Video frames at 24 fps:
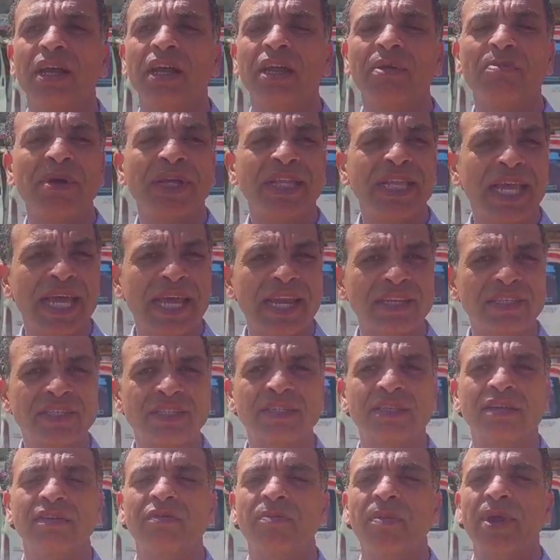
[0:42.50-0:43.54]

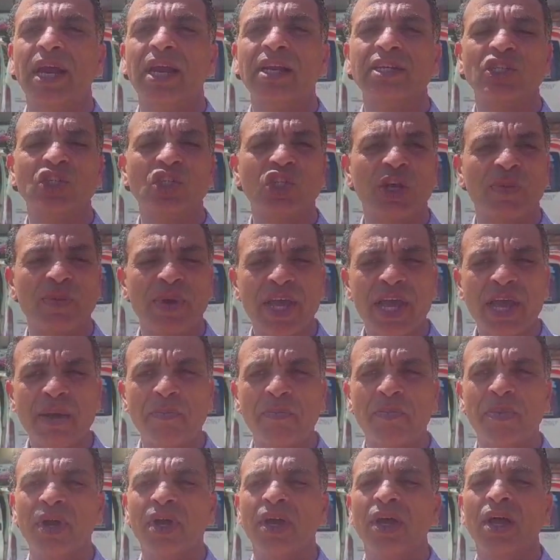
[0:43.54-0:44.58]
المدارس في مراكز
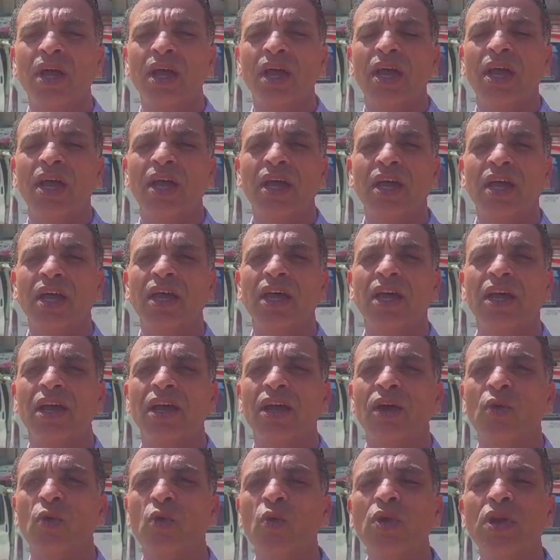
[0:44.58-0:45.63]
الشباب
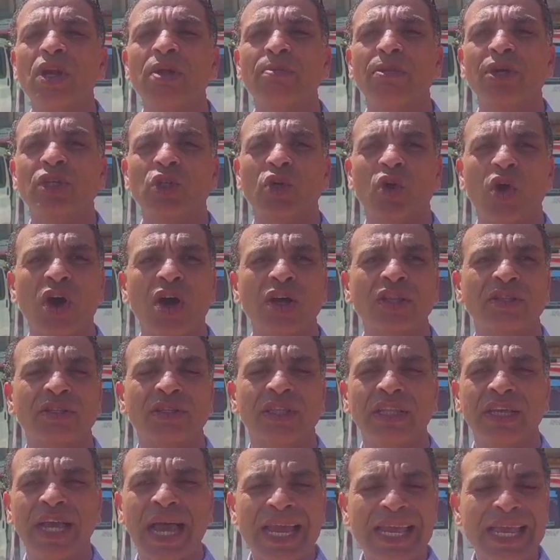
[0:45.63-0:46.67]
آه، كل المشروعات
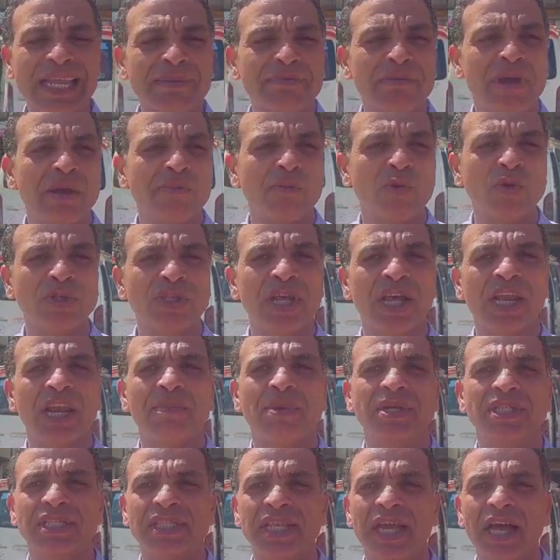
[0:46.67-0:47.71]
حاجات ملموسه
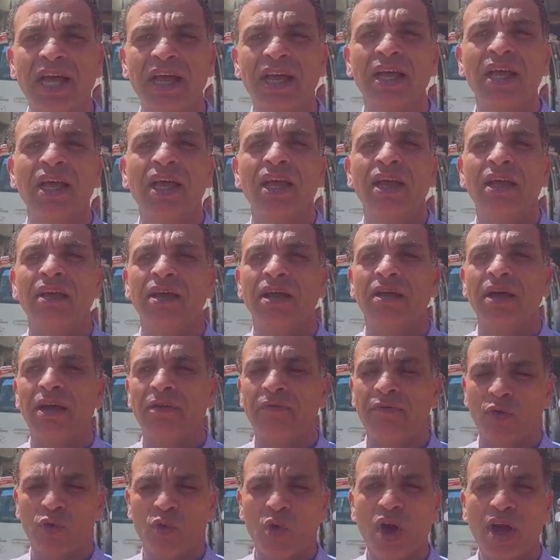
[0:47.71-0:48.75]
لمسناها
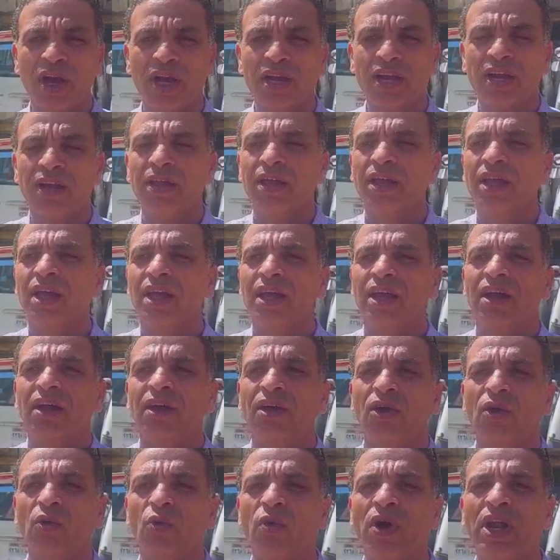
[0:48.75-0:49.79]
آه، في الواقع
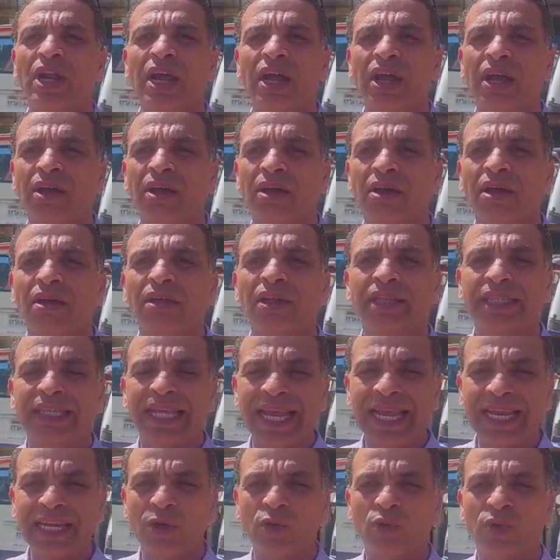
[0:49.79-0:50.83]
وانا
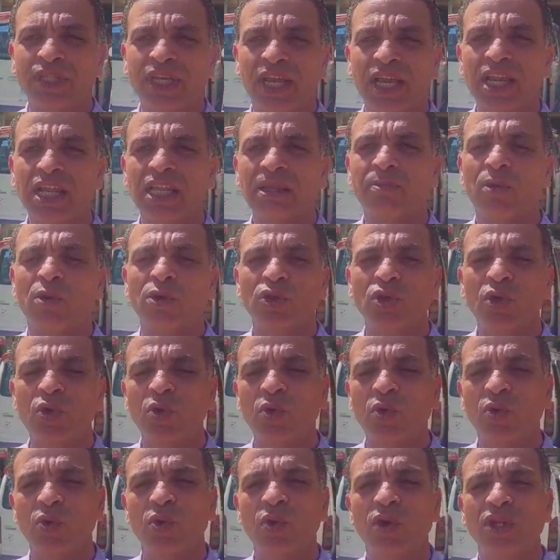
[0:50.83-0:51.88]
تاني وتالت بوجه
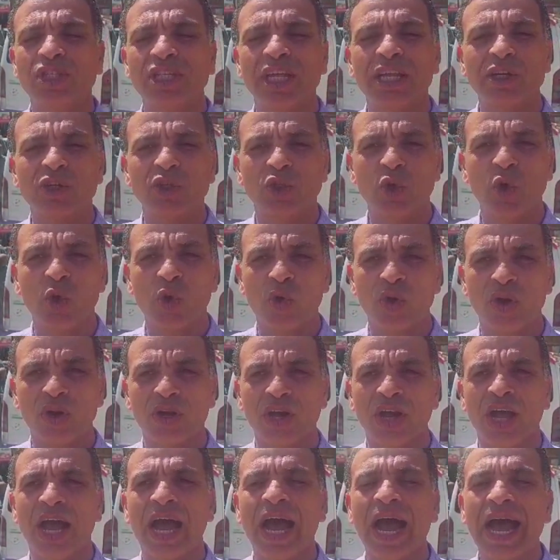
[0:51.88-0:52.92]
له رساله
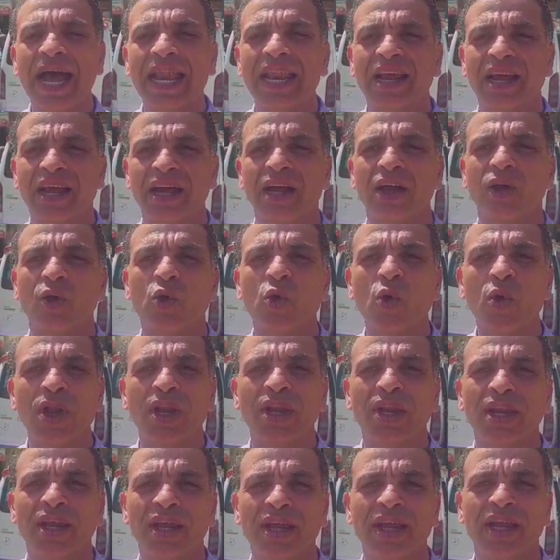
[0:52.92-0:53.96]
شكر على كل
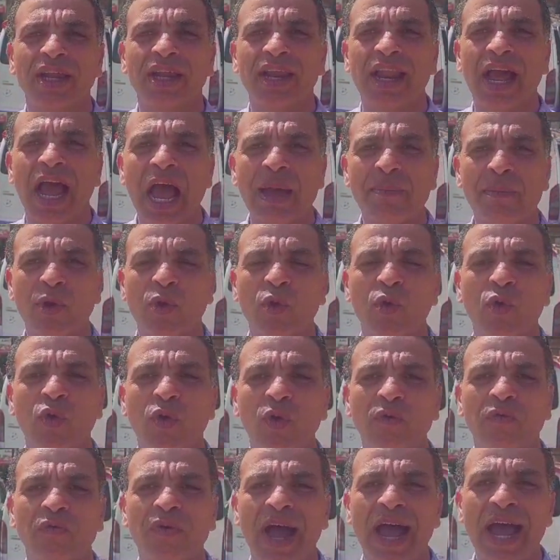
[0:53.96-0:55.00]
اللي عمله
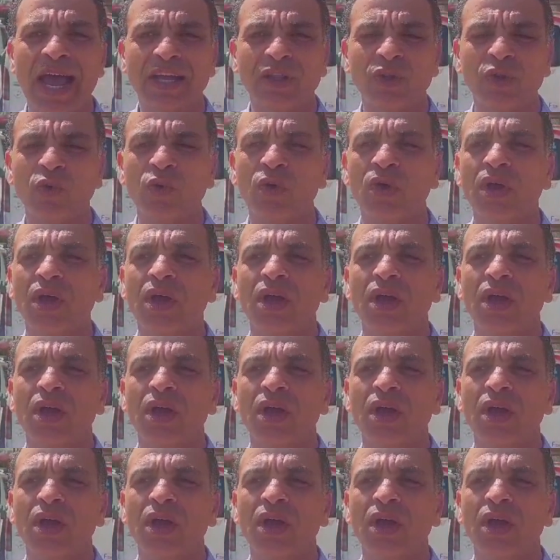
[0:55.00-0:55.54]
في عهده